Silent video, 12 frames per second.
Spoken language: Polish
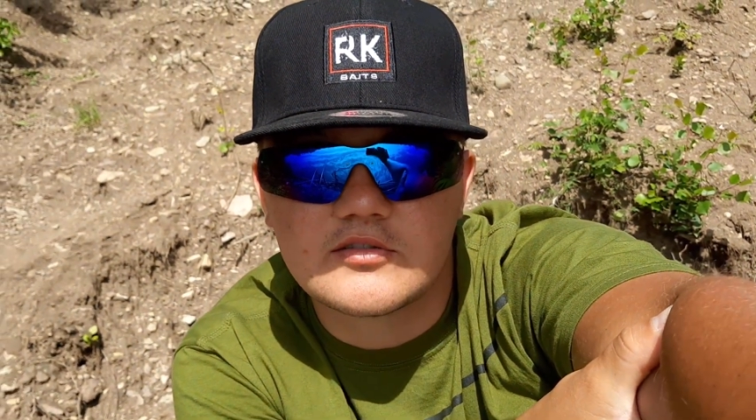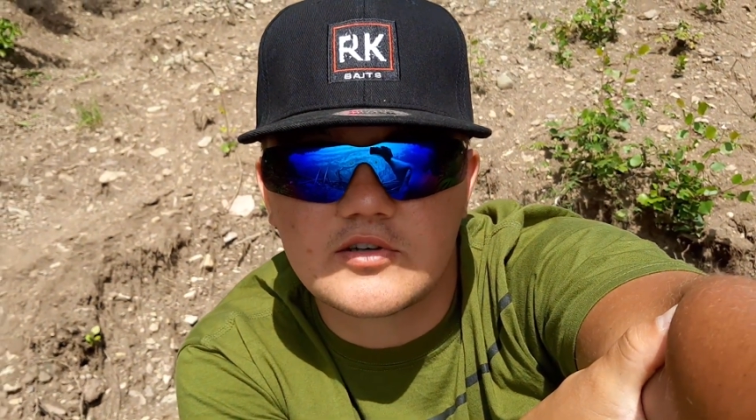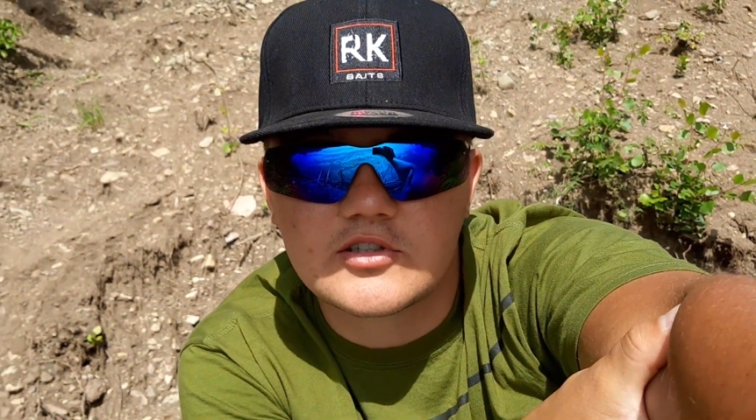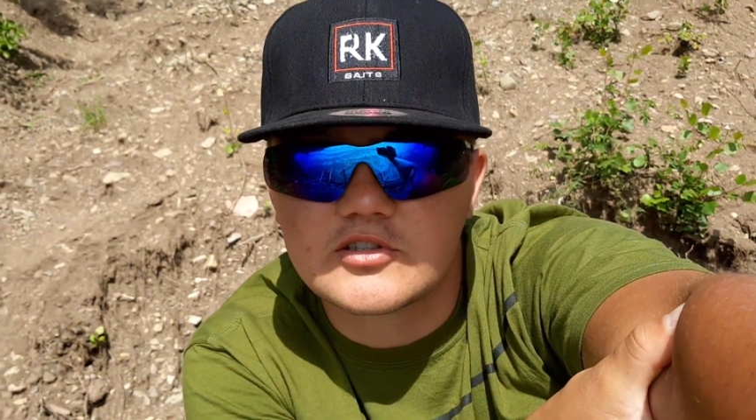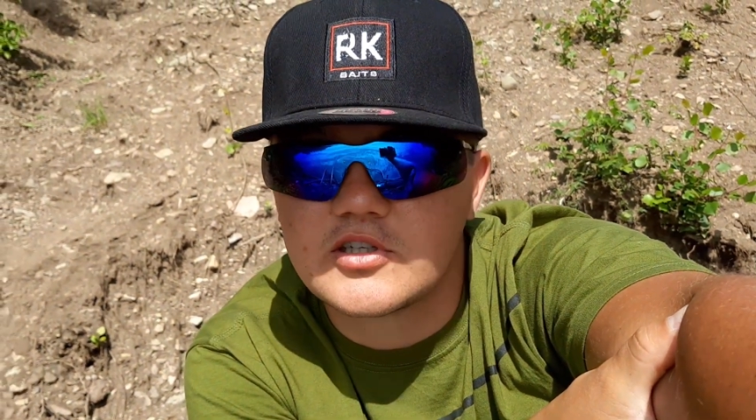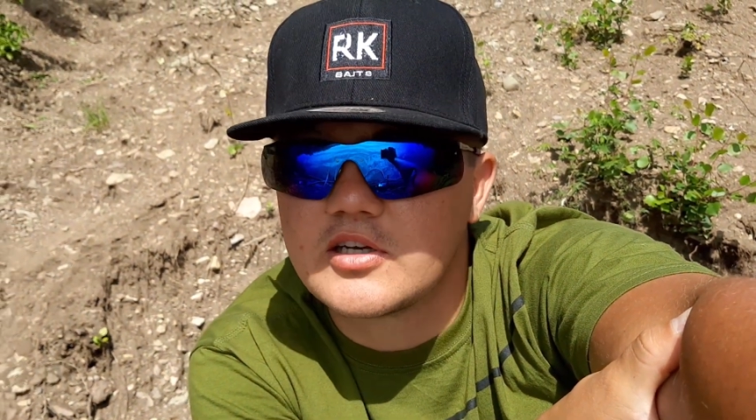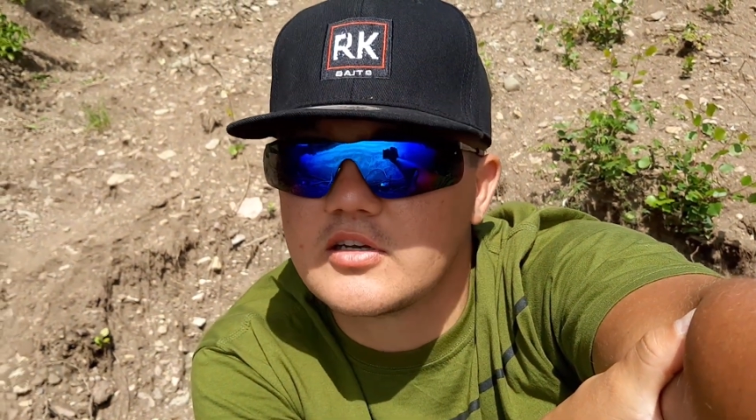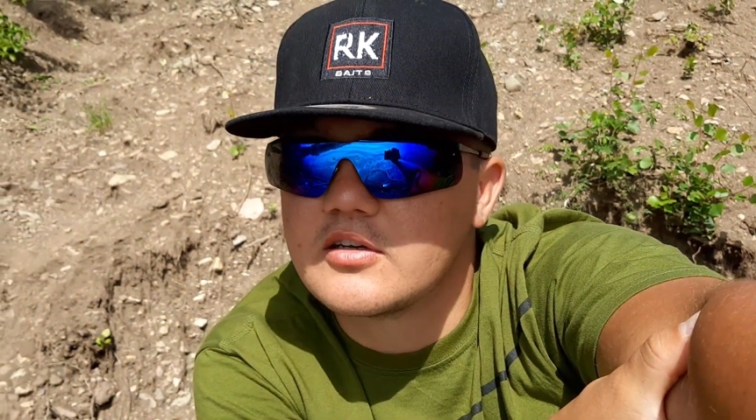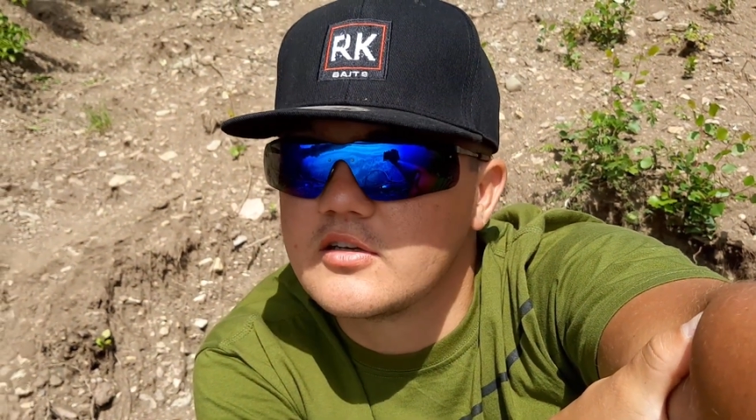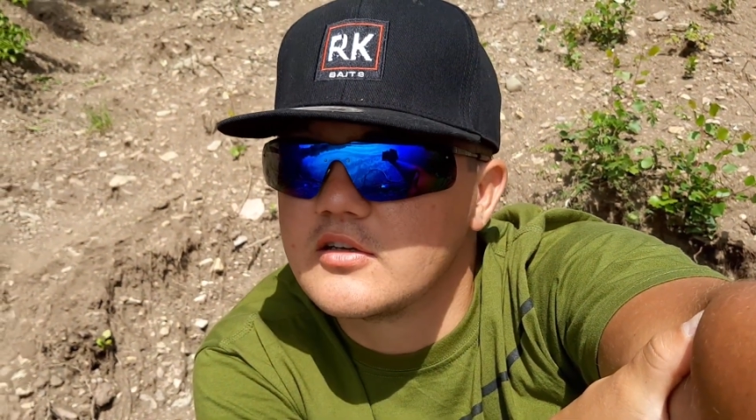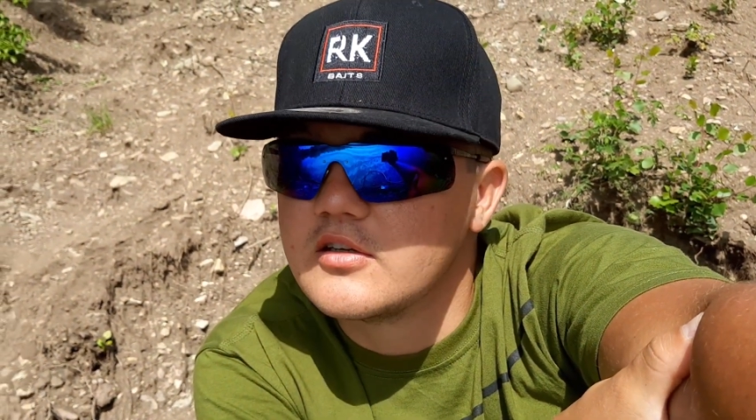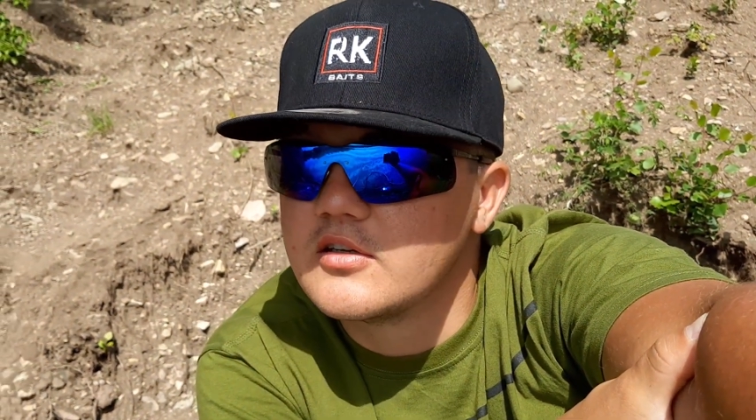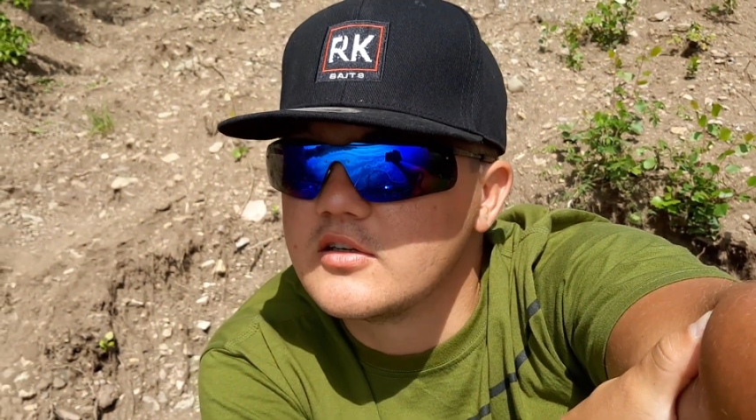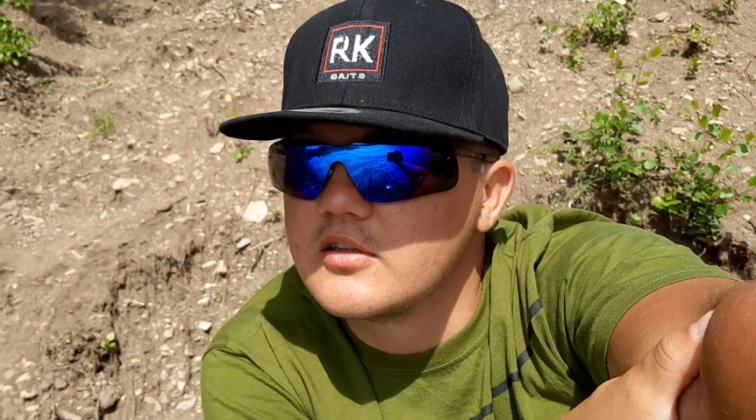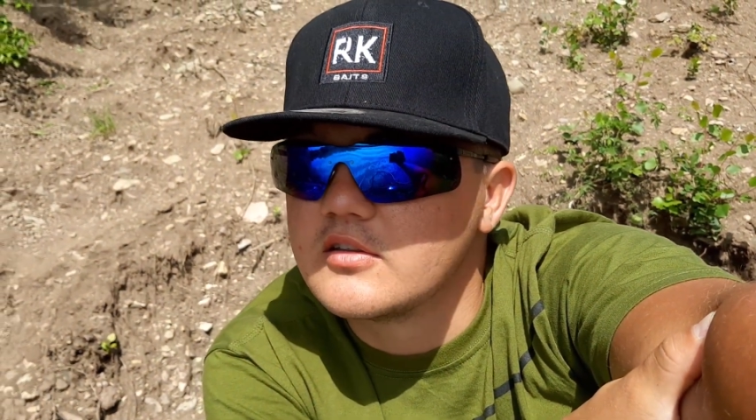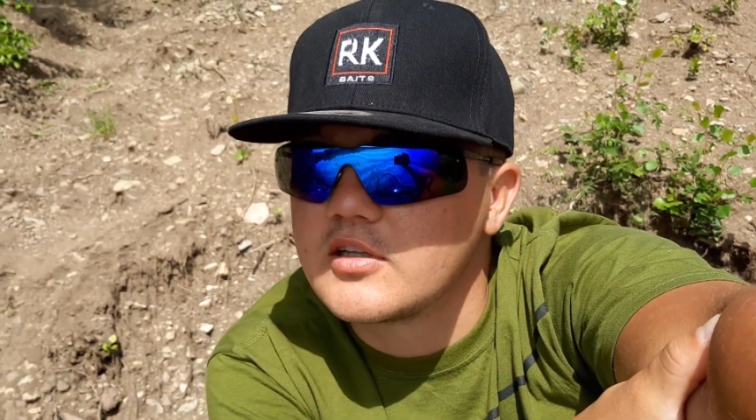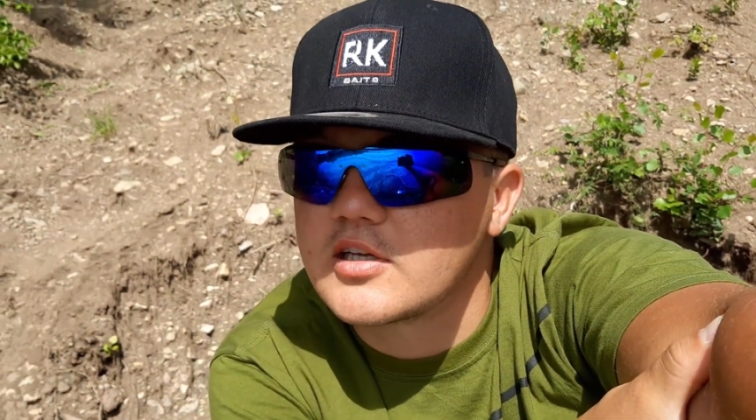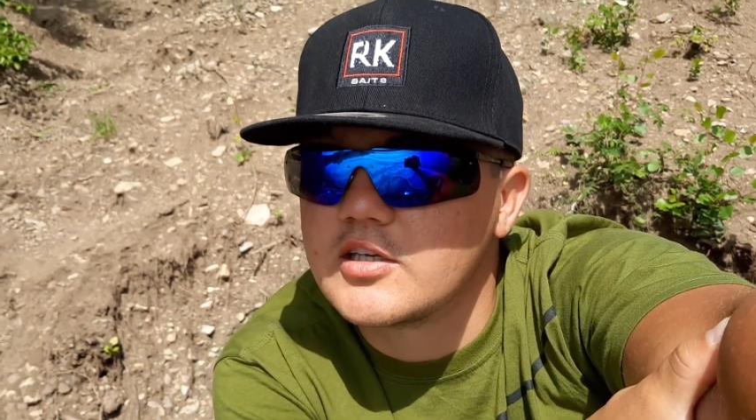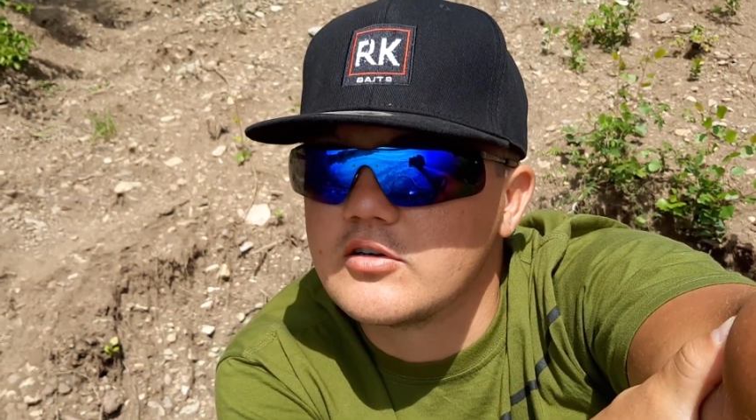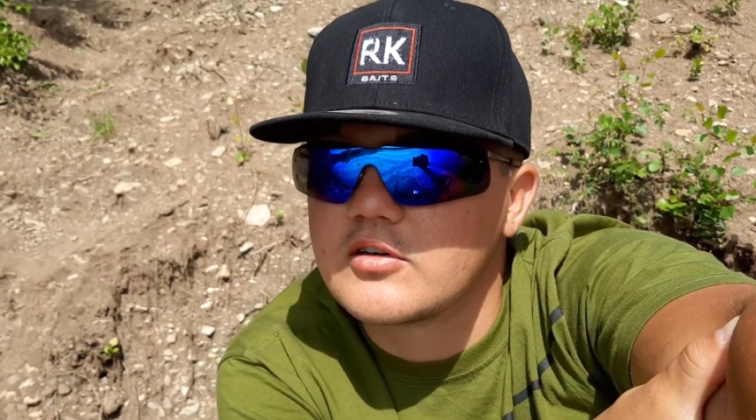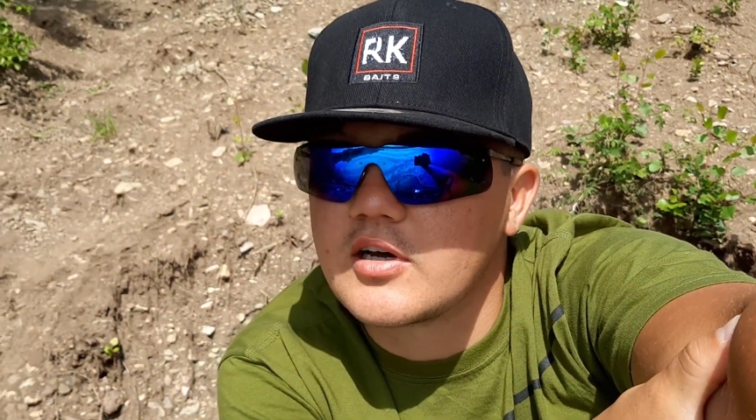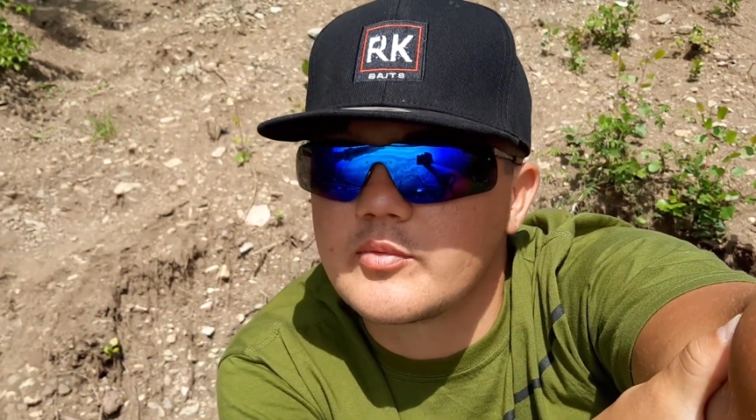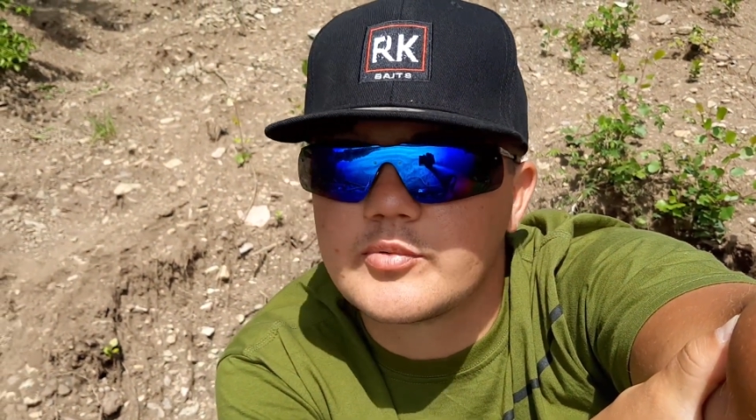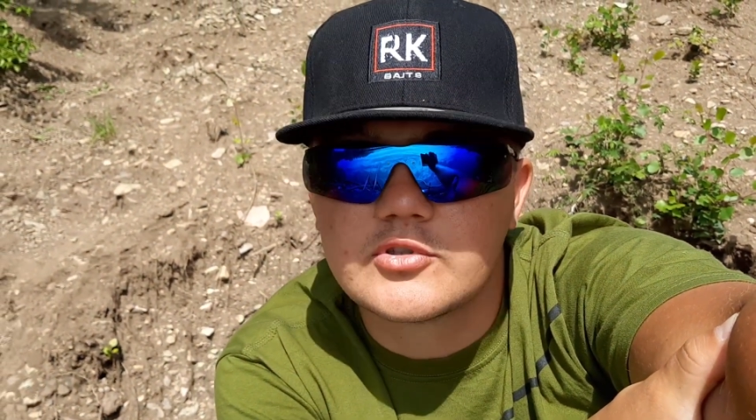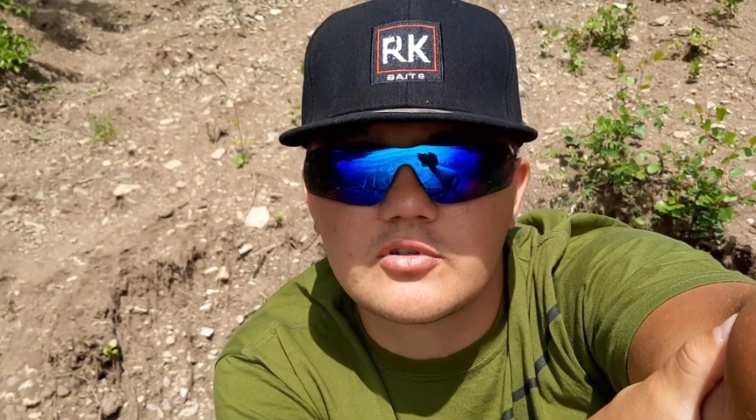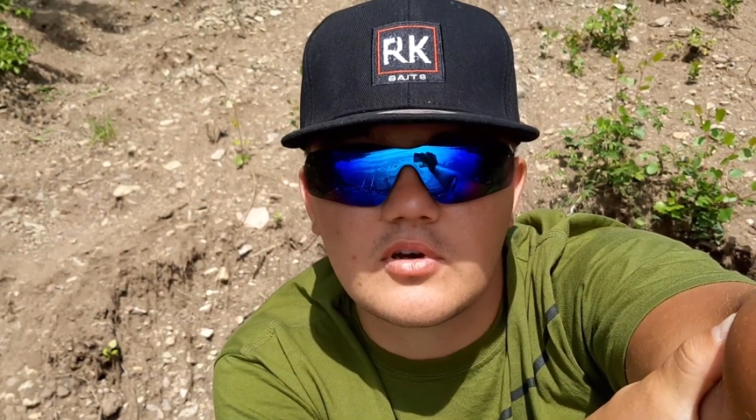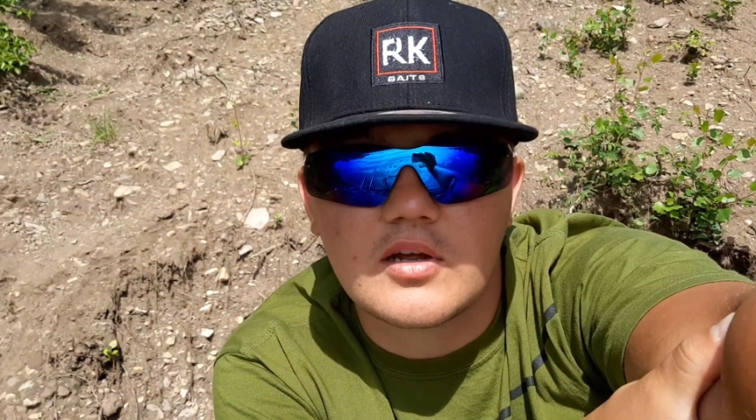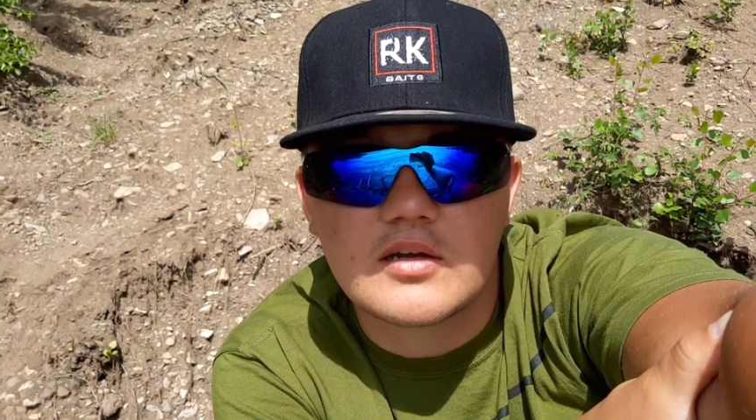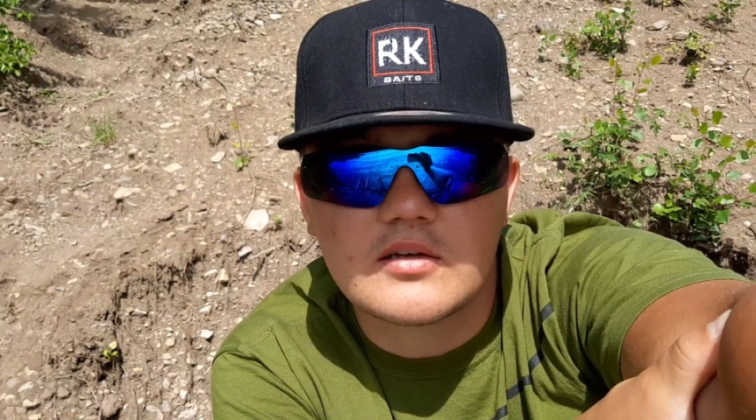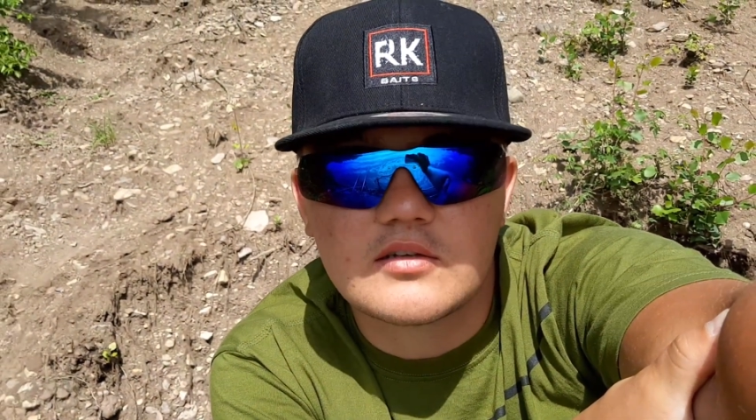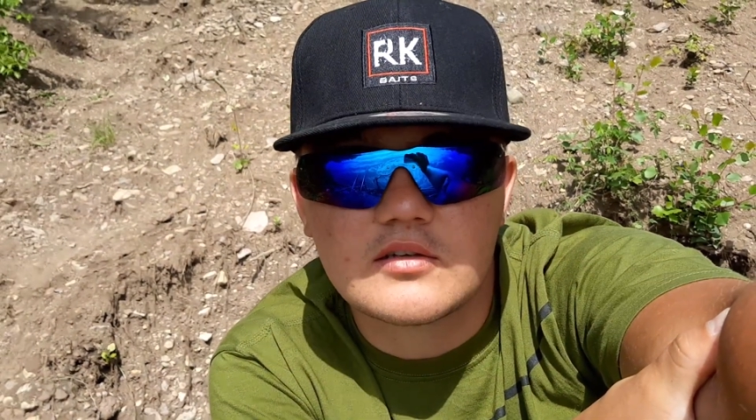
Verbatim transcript: właśnie takiego karpiszona